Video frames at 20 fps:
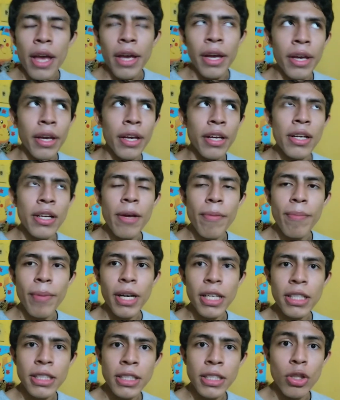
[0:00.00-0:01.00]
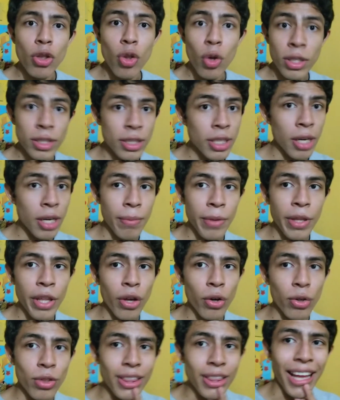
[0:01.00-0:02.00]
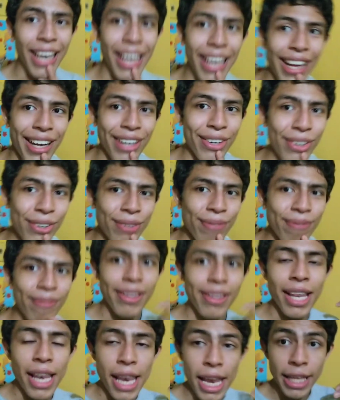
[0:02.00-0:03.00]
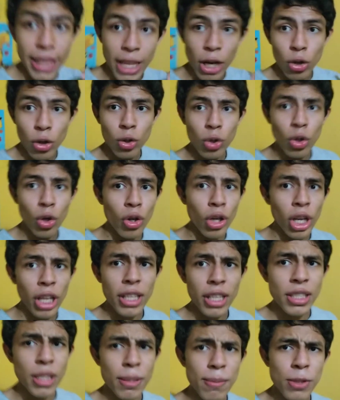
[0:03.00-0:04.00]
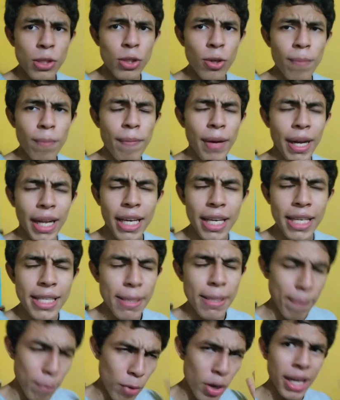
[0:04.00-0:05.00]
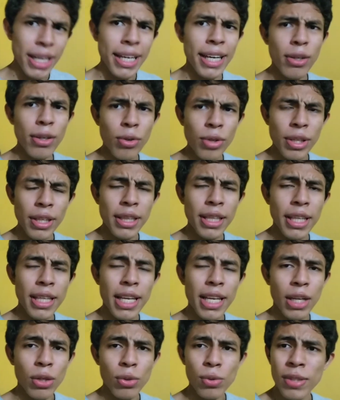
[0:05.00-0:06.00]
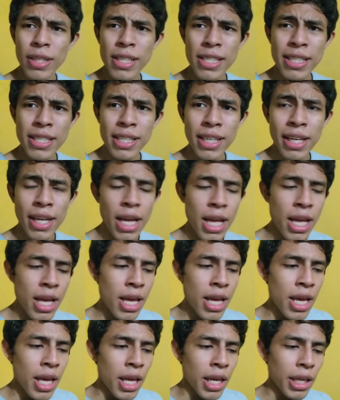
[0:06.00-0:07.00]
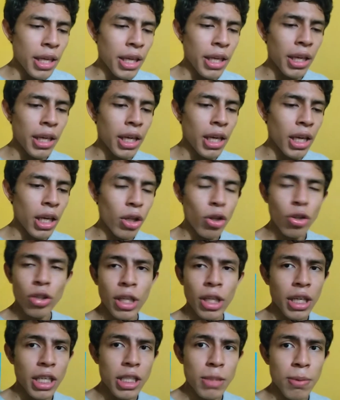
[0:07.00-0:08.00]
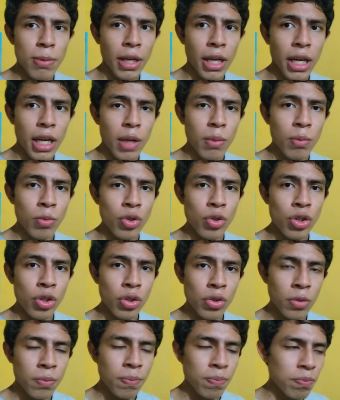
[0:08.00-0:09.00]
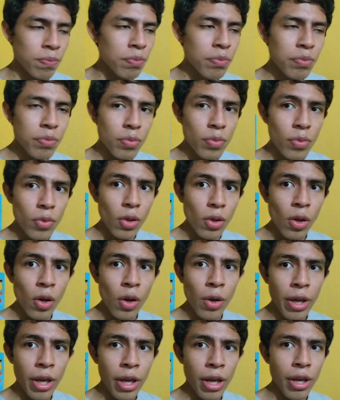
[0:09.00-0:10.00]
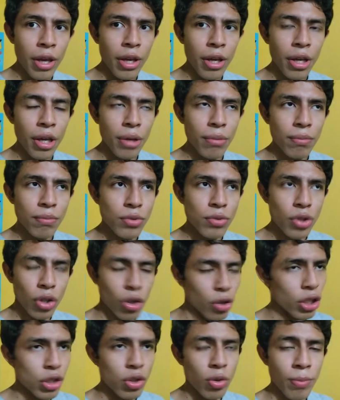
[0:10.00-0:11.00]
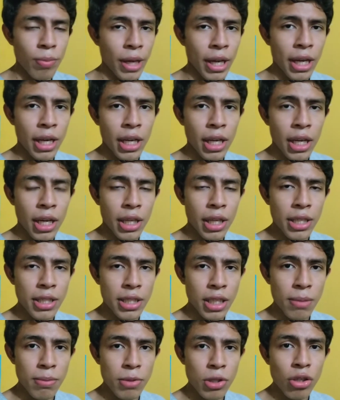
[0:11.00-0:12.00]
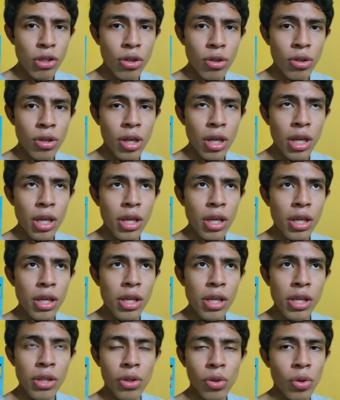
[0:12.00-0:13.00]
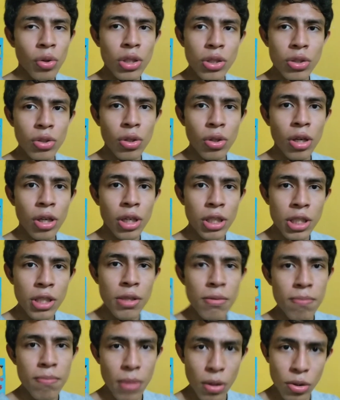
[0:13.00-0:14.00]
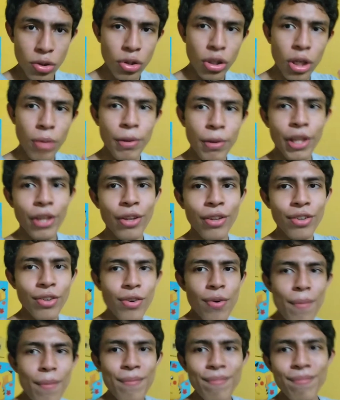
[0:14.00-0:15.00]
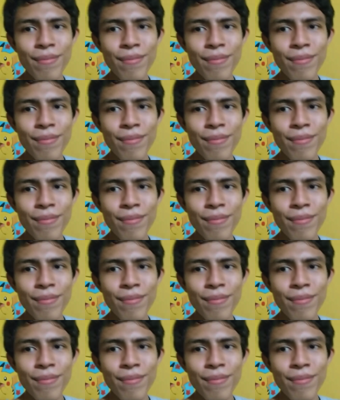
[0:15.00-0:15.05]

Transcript: Eh, para no hacer el video tan largo, les dejo todo en la descripción para que se pongan al corriente de la noticia y que no tengan que explicarla mucho, ¿no? Eh, solo eso, vean la descripción y todo eso, ¿no? Ahora sí, vamos con el video, ¿no?